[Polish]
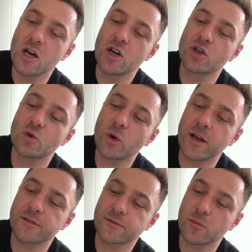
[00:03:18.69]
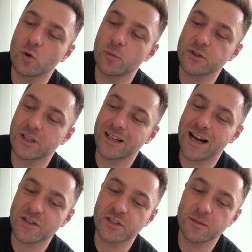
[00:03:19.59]
szukaj w swym umyśle
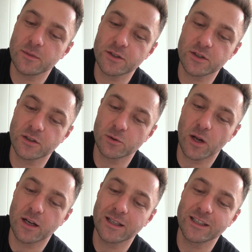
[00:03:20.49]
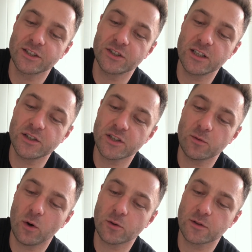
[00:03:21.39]
każdej myśli, która dzieli
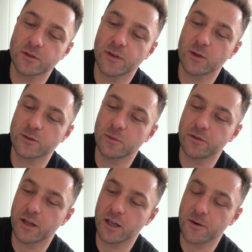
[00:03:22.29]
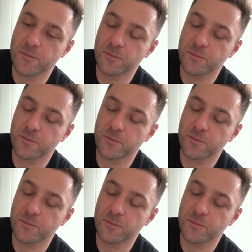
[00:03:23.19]
Cię od Twego zbawienia.